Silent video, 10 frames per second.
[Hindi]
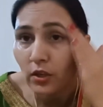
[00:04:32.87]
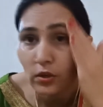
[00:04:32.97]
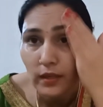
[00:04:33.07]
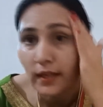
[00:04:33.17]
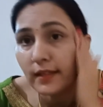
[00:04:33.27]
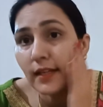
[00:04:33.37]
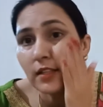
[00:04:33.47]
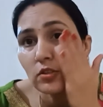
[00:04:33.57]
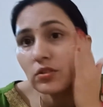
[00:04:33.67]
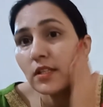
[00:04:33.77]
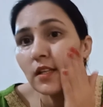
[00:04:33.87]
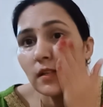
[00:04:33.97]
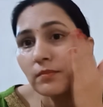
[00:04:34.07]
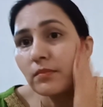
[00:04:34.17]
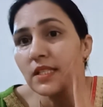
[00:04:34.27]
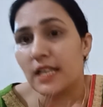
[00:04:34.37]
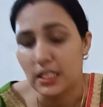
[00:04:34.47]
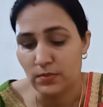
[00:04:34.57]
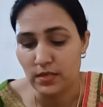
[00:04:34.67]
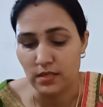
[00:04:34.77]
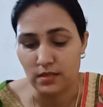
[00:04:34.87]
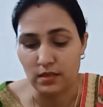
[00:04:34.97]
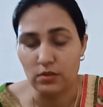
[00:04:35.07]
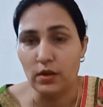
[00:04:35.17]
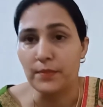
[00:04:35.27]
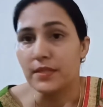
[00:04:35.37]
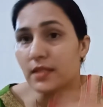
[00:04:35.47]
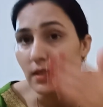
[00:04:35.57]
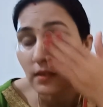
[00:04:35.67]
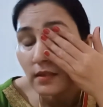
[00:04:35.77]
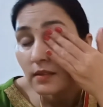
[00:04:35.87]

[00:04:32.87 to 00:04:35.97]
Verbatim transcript: और हल्के हाथों से मसाज भी कर सकते हो आप इसकी